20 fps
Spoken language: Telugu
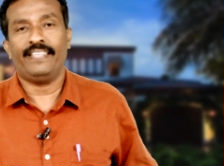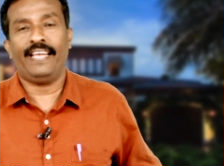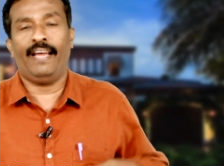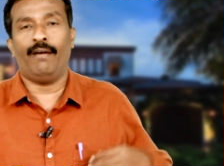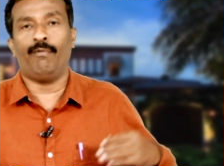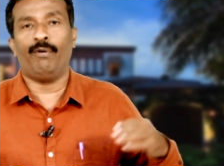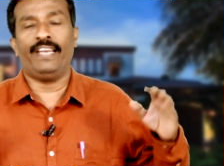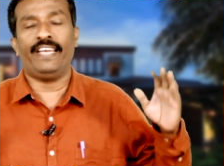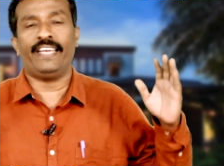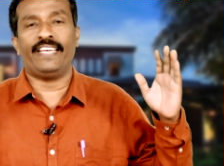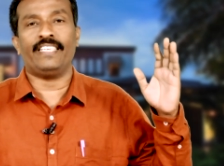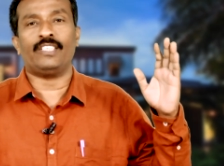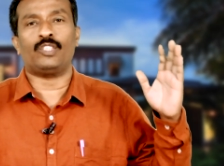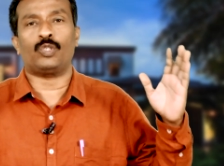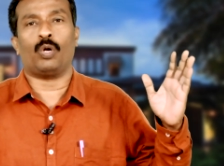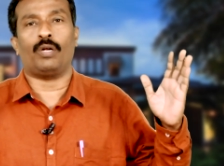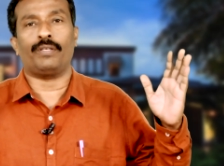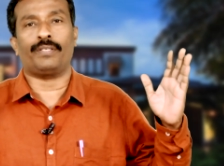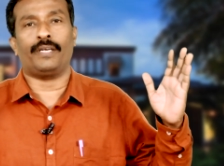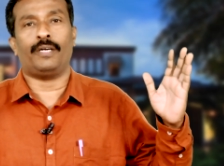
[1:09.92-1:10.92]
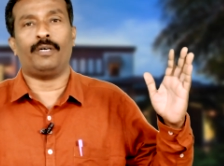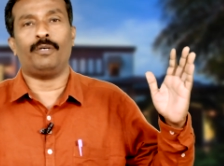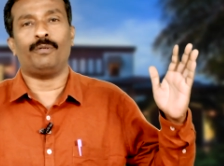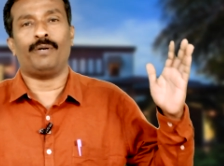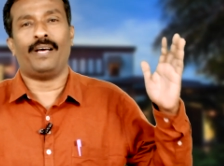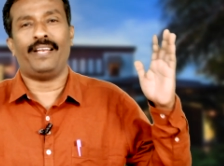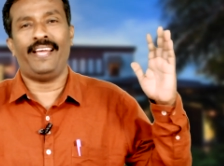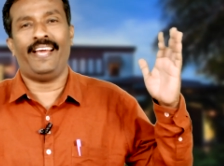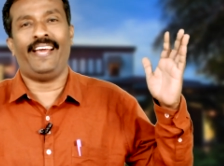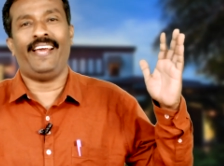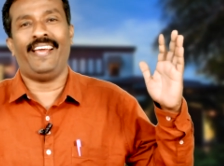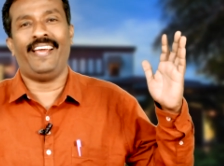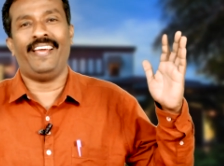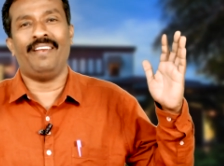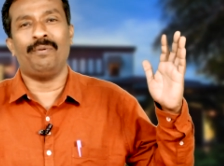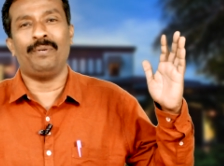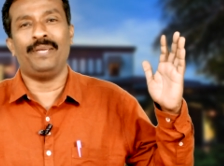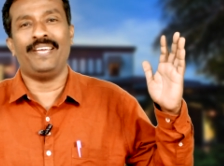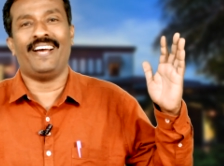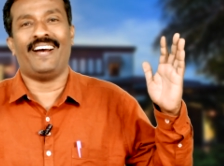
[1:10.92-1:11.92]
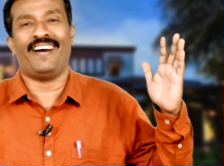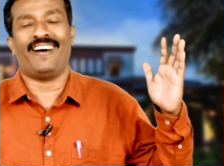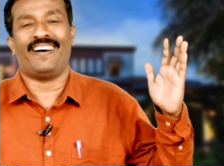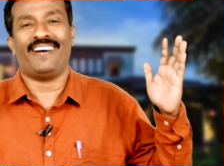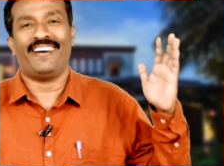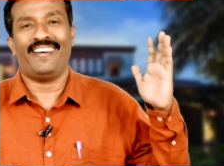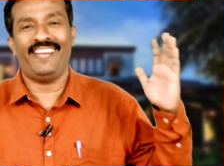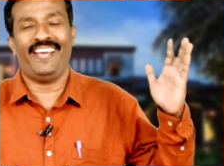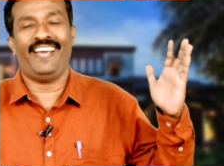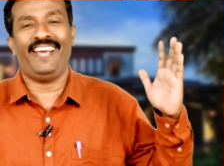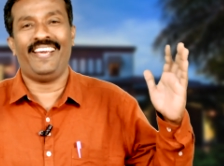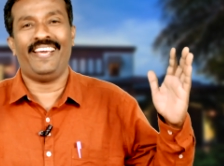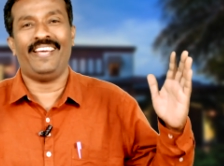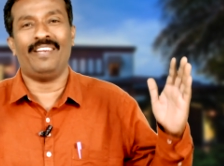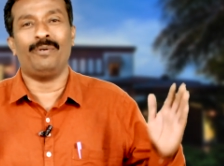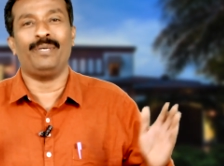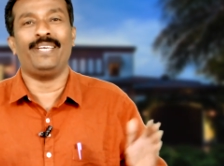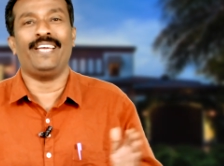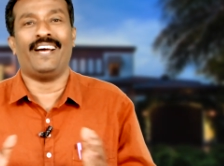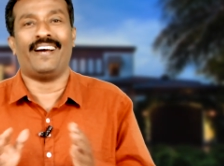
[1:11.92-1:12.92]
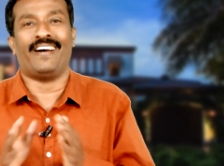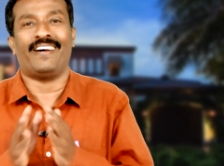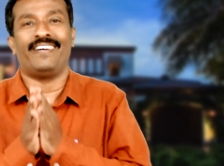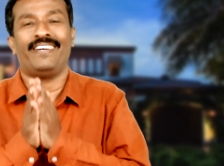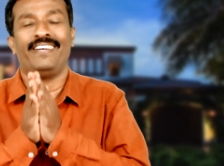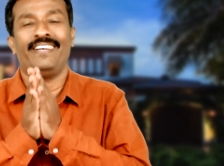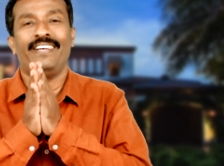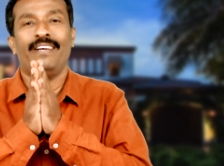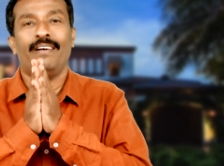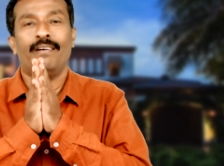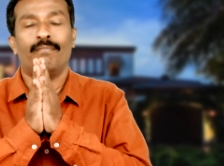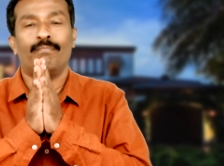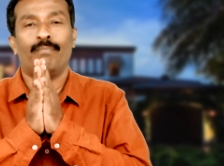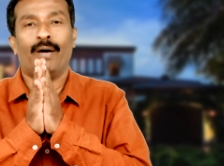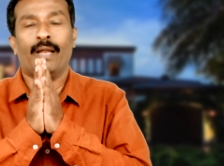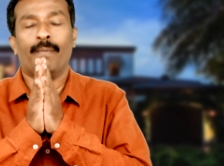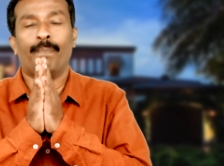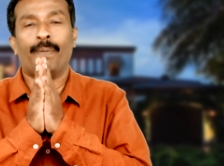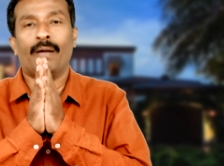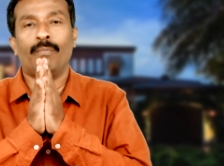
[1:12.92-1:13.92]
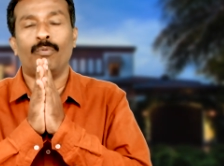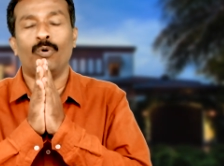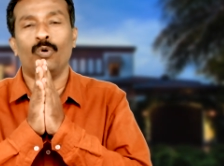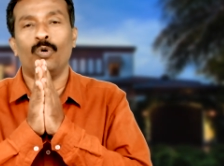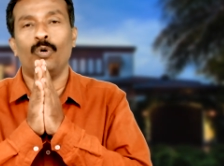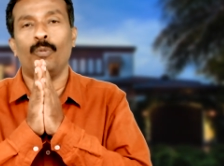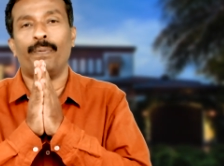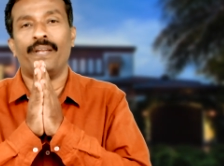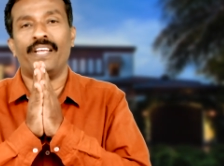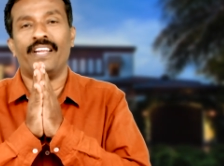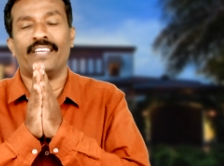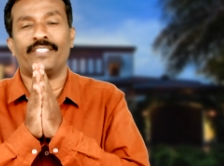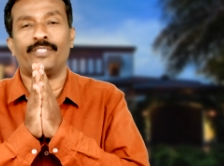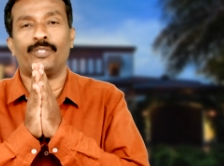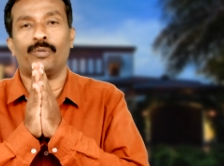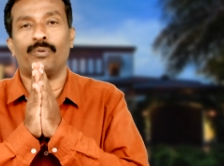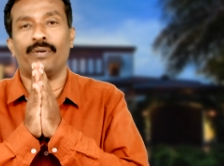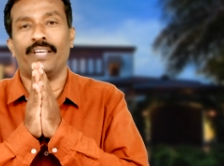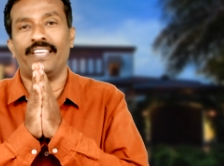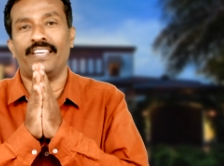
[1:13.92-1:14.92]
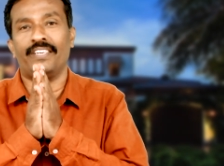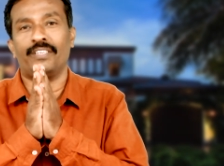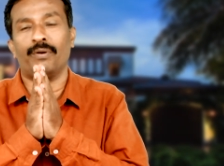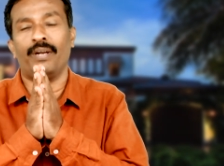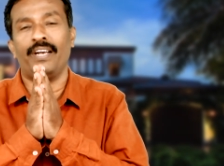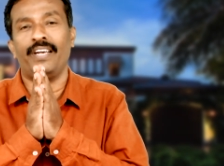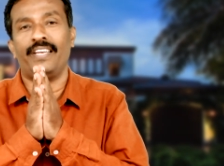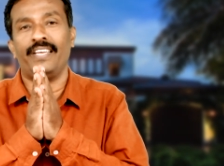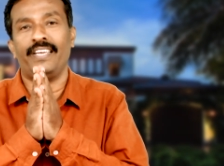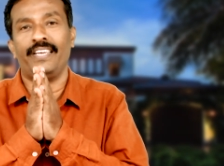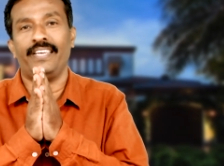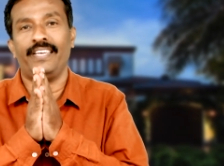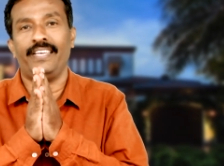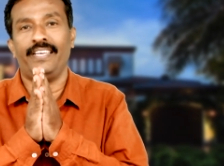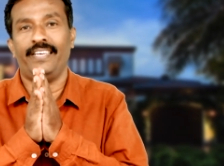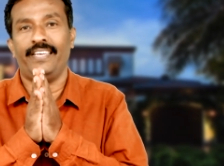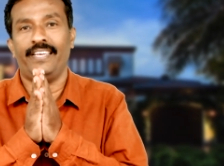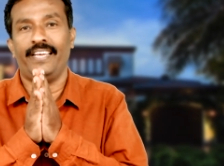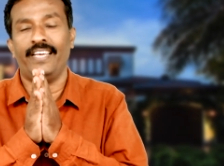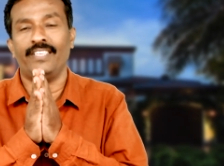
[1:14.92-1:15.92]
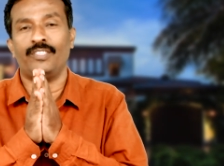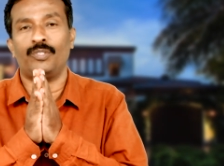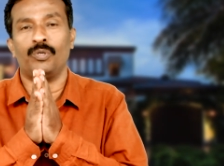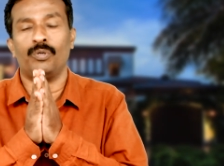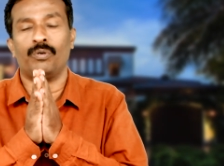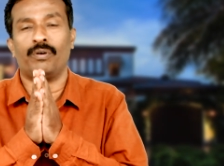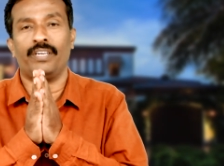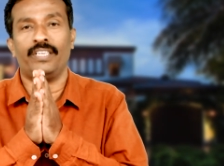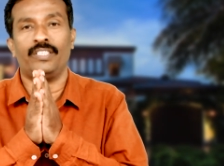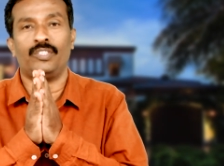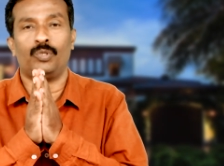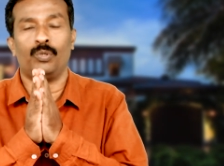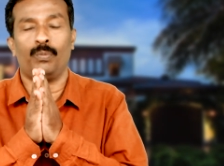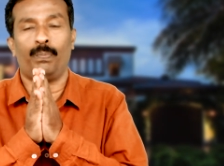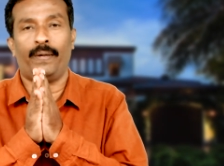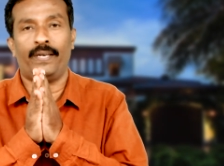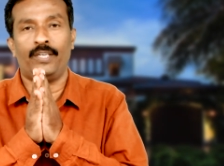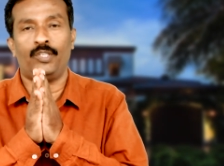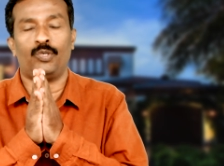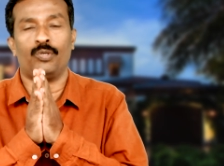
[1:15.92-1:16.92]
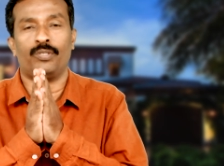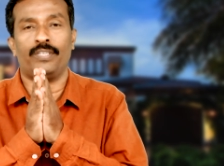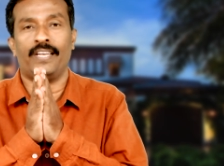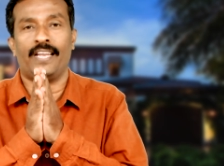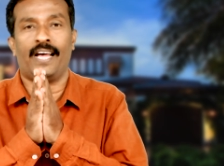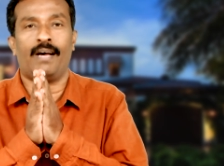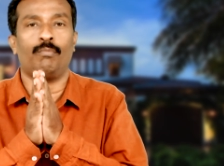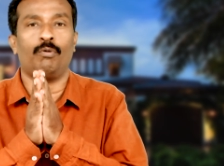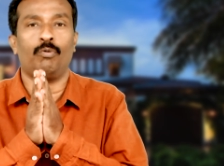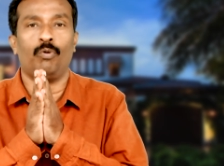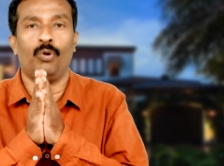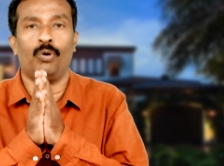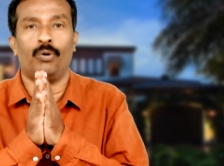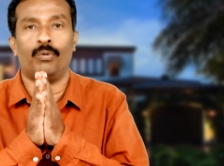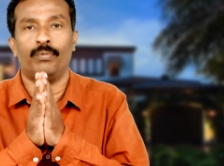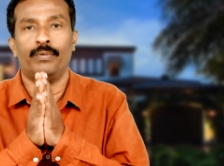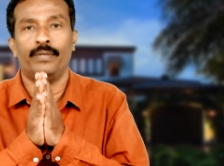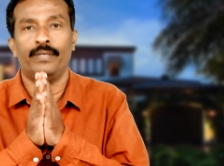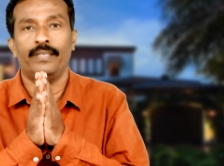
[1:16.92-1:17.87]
దేవునికి స్తోత్రం హలే లుయా హలే లుయా మన ప్రభువును ప్రియరక్షకుడైనటువంటి క్రీస్తు పరిశుద్ధ నామములో